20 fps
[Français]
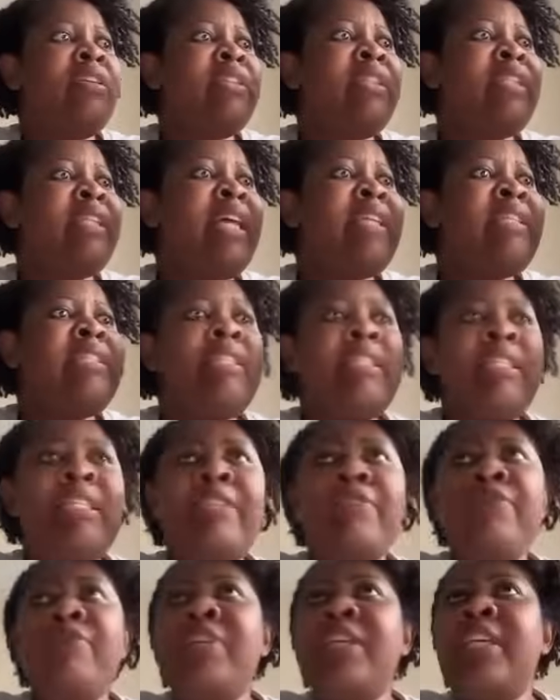n'a
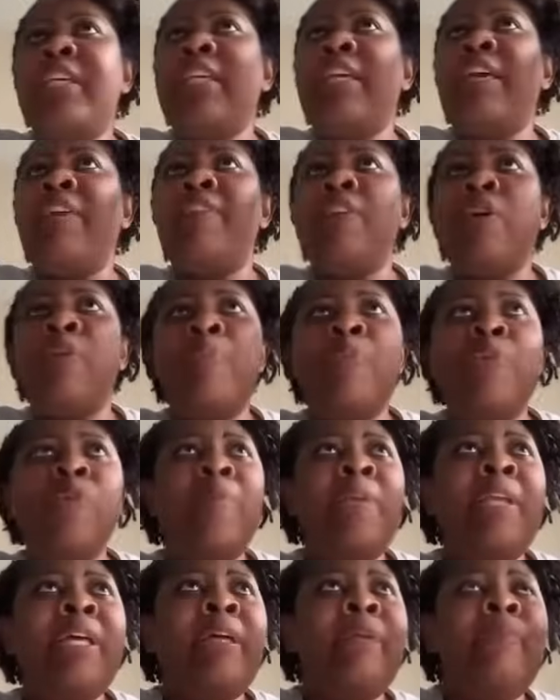signifié qu'il y avait un
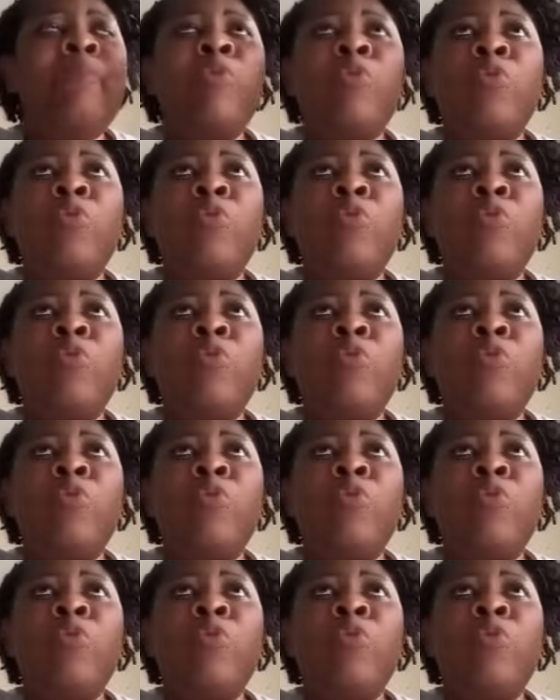problème.